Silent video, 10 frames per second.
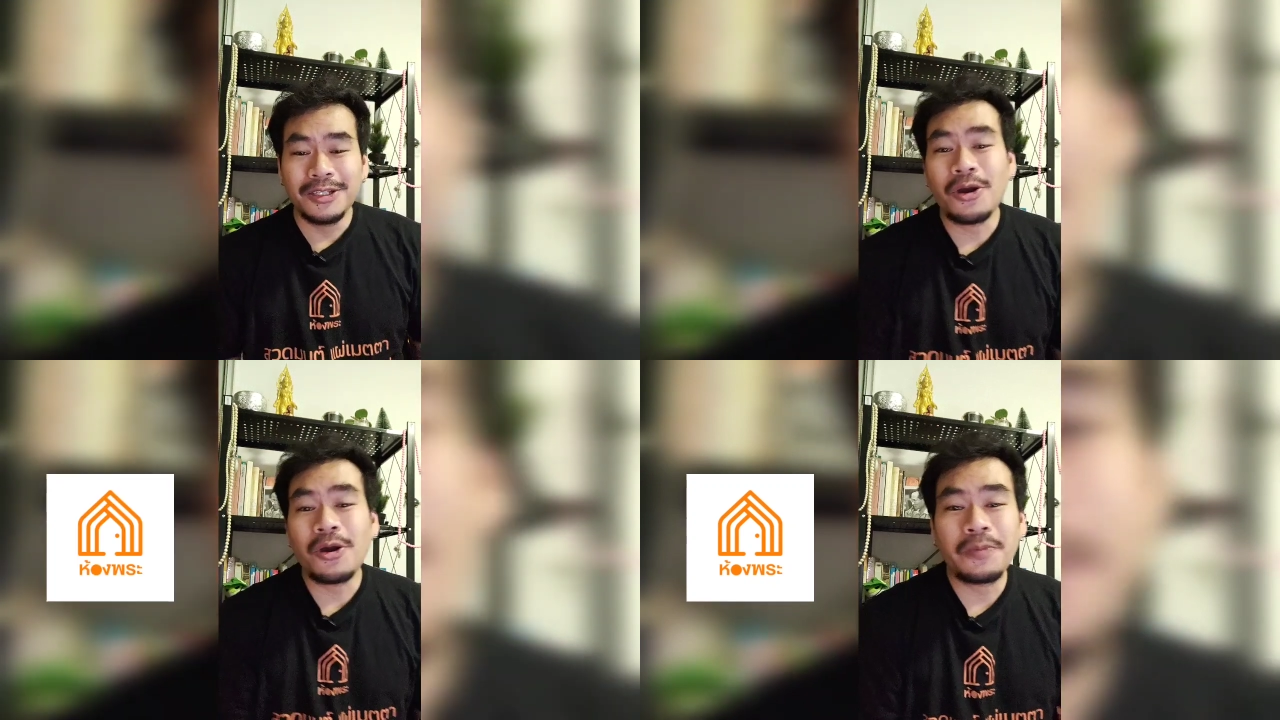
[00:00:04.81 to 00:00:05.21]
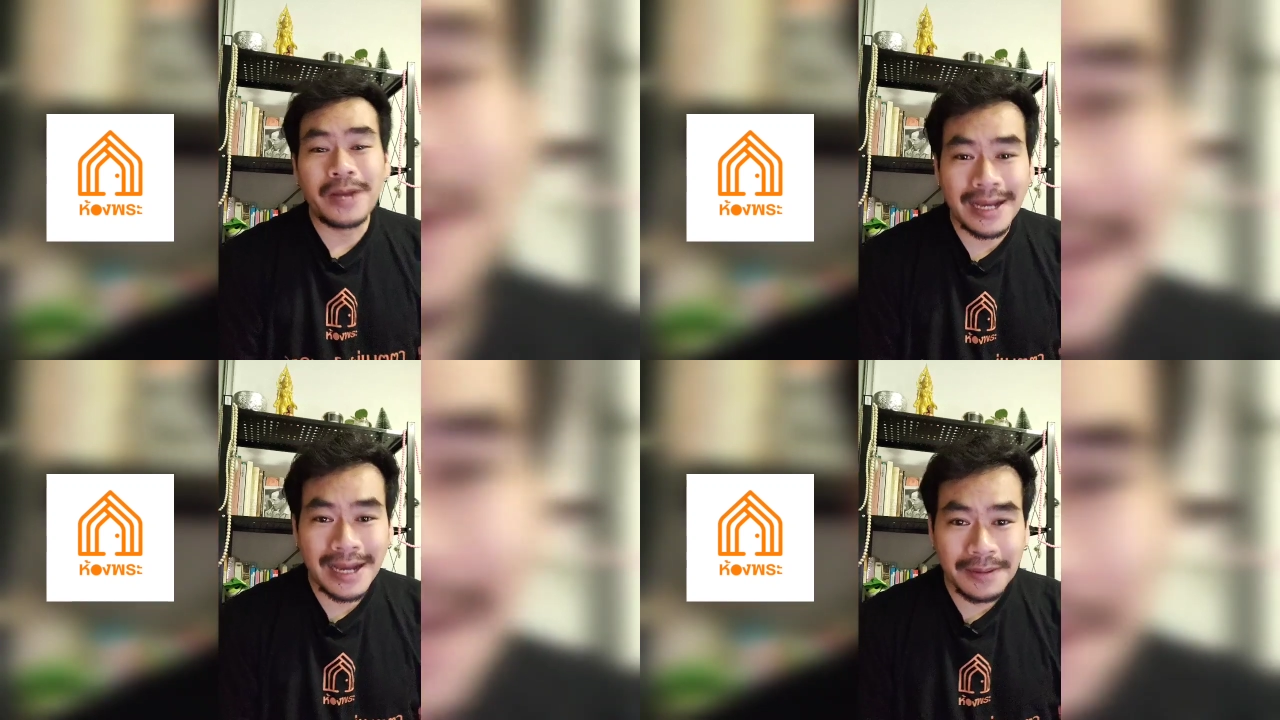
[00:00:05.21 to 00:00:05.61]
ช่องพ
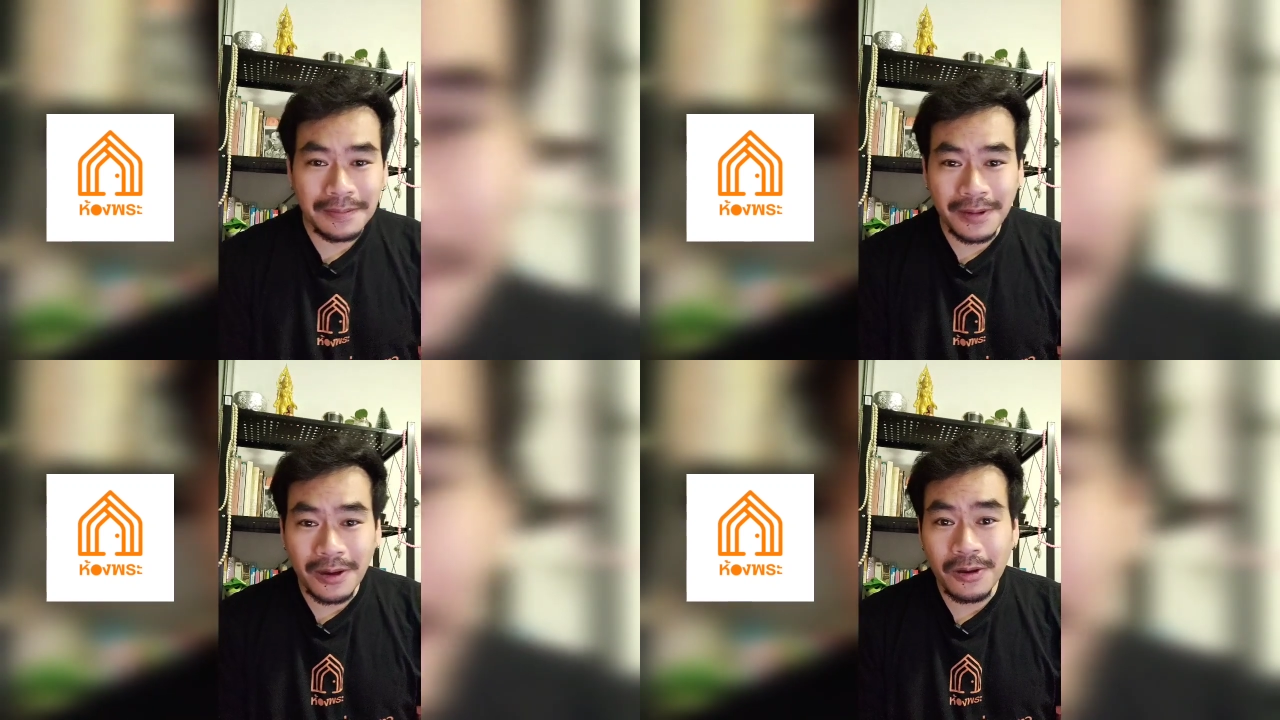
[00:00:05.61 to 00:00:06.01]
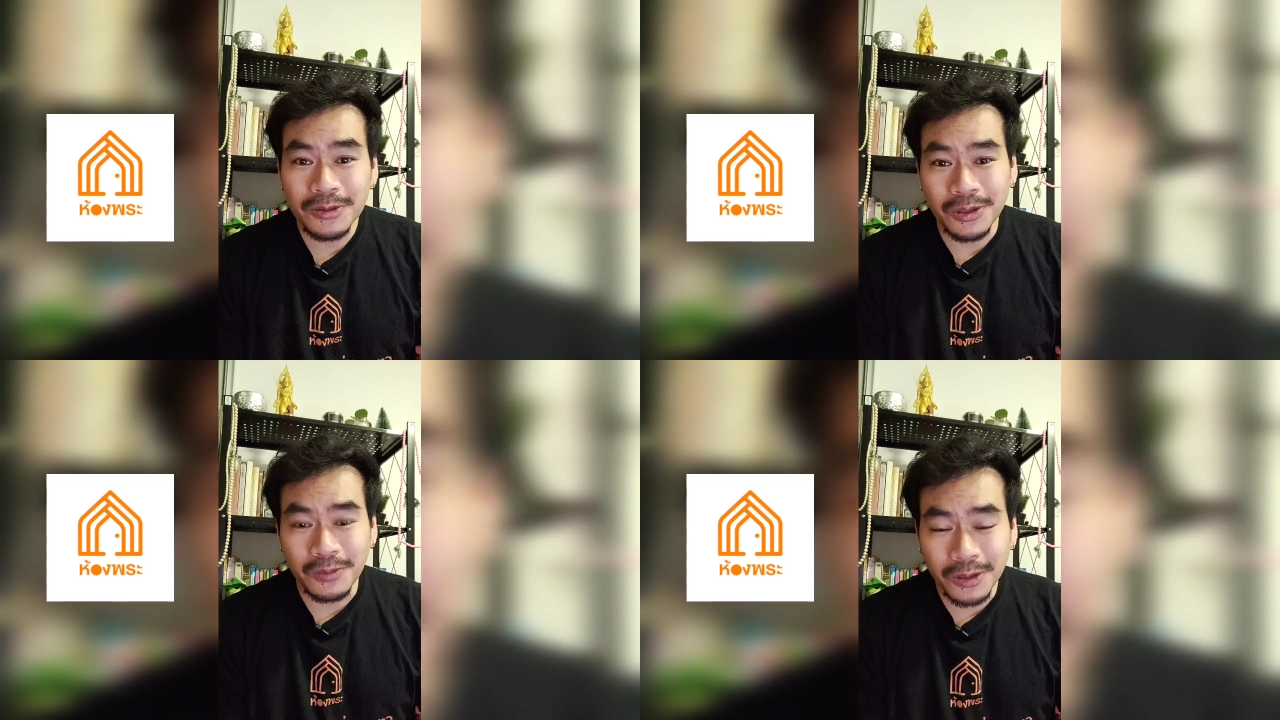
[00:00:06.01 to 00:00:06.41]
ระครับ ห้อง
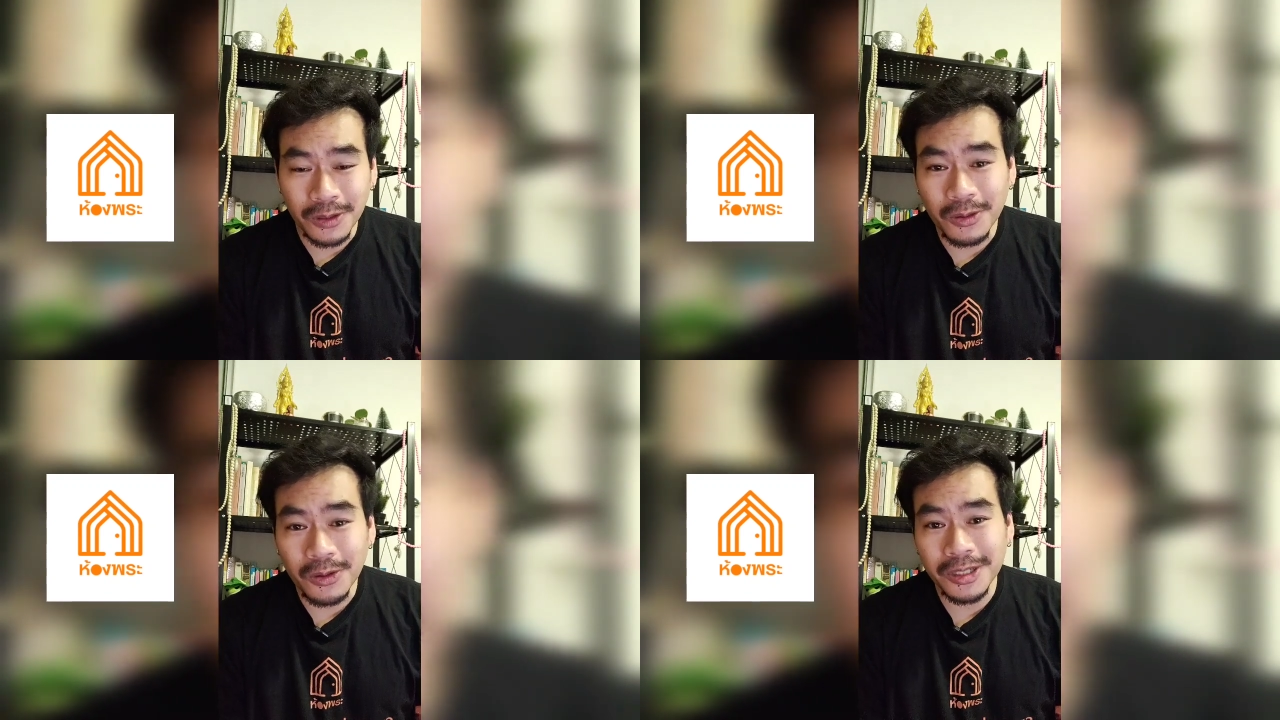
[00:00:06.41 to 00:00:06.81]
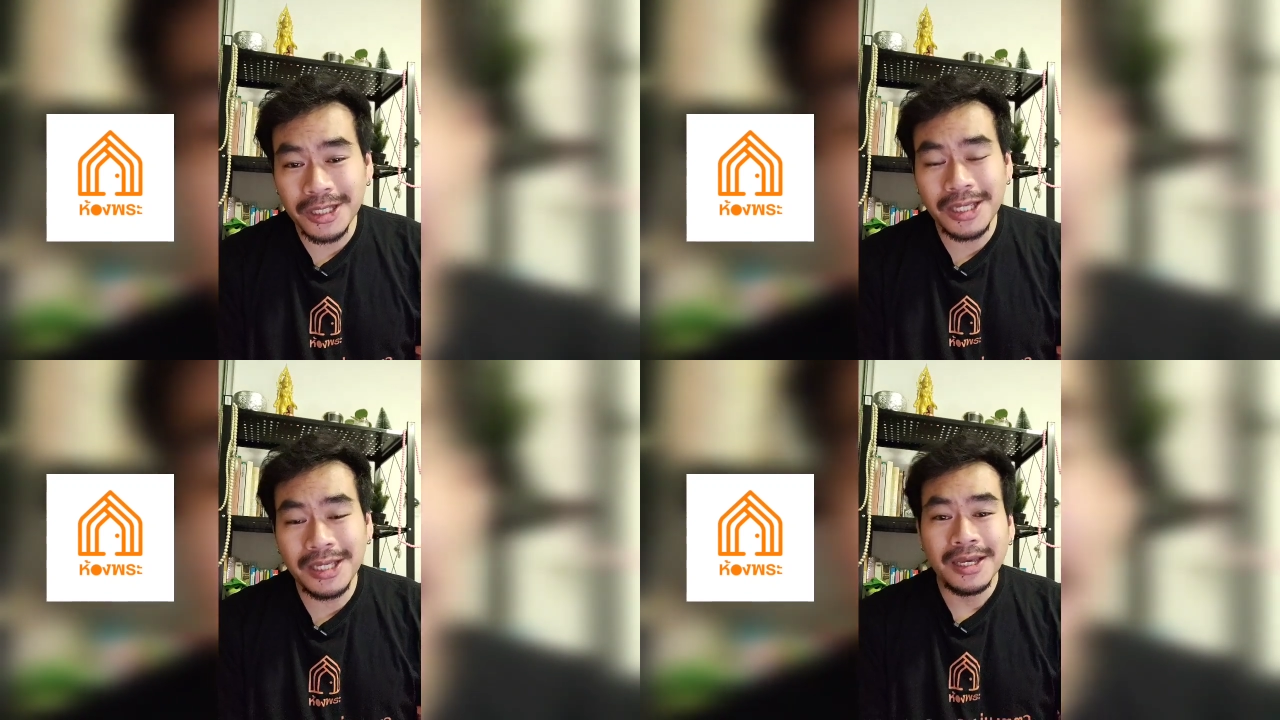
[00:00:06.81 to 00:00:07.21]
สวดมนต์ของคน
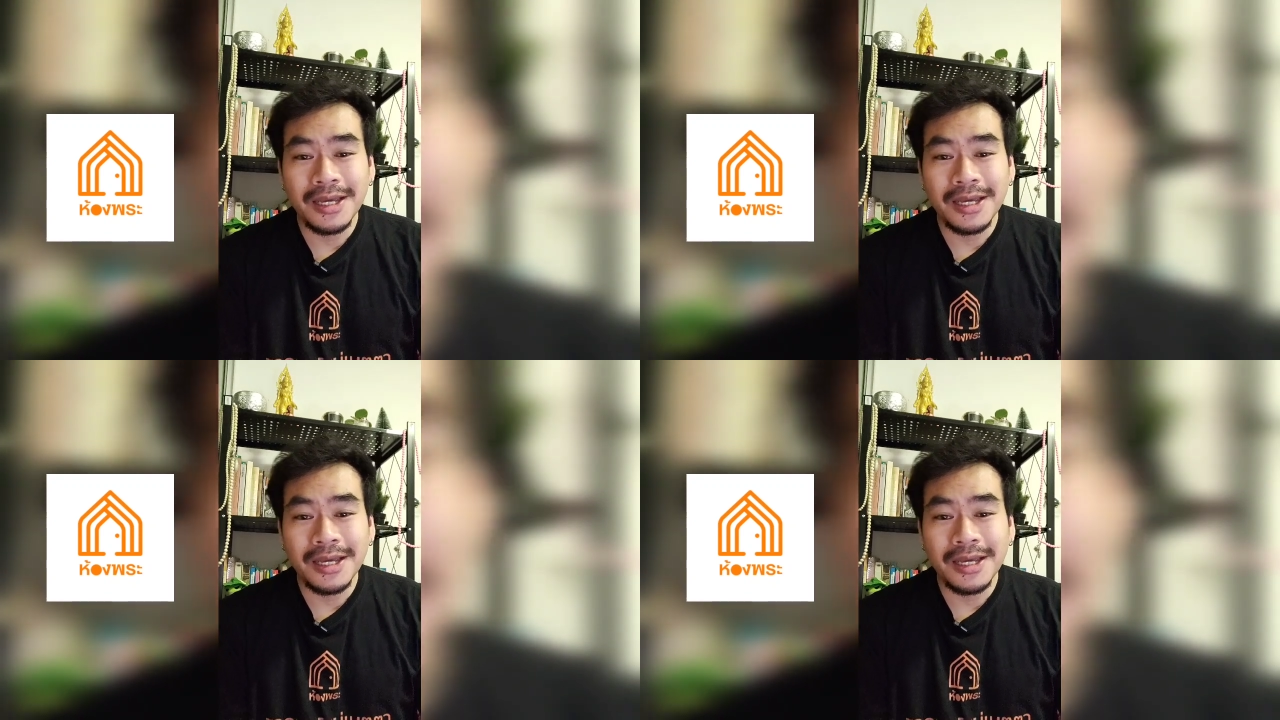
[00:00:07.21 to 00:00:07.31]
ที่